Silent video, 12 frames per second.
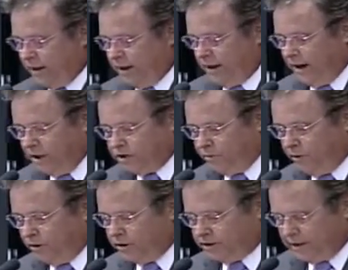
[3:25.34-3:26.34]
A
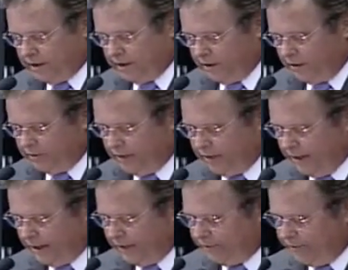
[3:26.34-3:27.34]
esposa, ao tentar
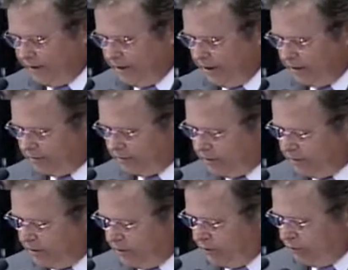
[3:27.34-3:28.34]
defendê-lo,
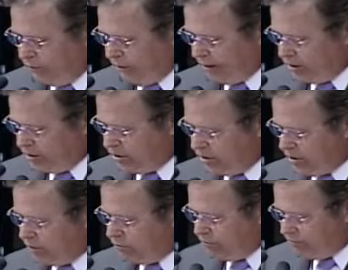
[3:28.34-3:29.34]
foi
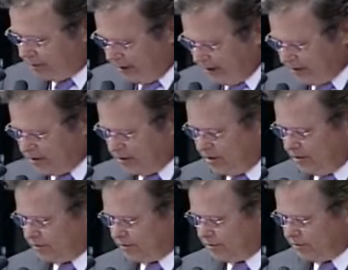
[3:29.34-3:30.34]
atingida com três
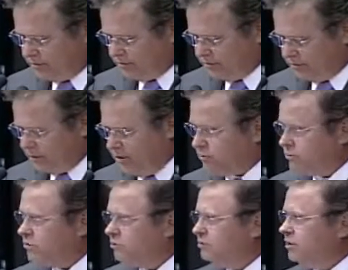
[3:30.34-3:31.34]
tiros e
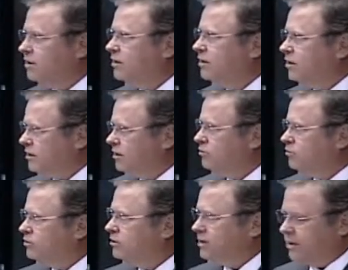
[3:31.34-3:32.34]
continua até
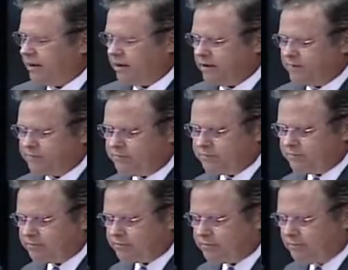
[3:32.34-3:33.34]
hoje internada.
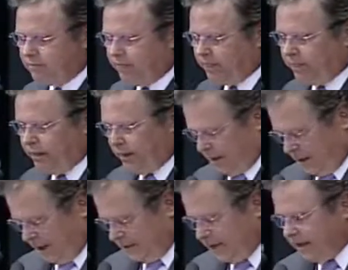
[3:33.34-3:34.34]

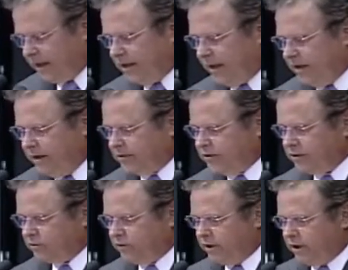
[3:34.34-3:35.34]
A Secretaria de
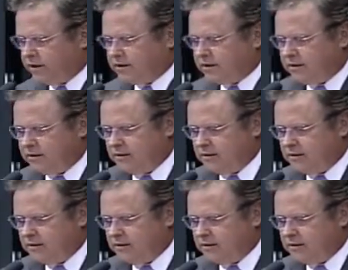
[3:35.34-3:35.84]
Segurança,